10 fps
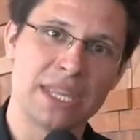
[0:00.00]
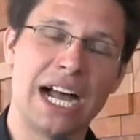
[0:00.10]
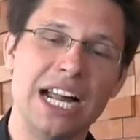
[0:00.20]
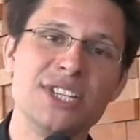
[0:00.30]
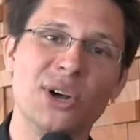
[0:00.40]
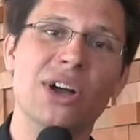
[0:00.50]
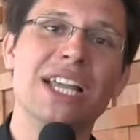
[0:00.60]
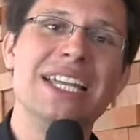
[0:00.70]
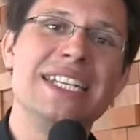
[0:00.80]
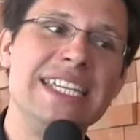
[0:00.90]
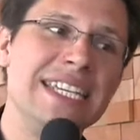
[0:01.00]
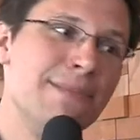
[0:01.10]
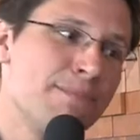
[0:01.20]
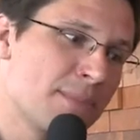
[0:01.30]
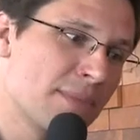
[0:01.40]
Also die
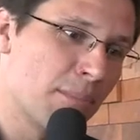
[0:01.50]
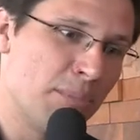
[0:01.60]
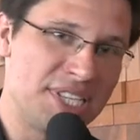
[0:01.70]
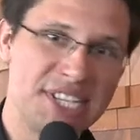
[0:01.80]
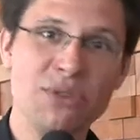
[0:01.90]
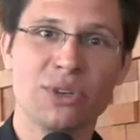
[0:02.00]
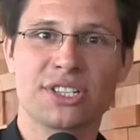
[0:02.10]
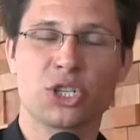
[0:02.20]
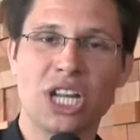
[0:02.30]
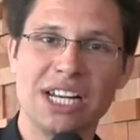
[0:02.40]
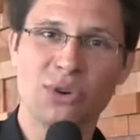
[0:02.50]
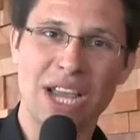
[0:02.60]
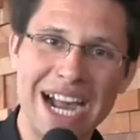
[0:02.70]
Beziehungsgestaltung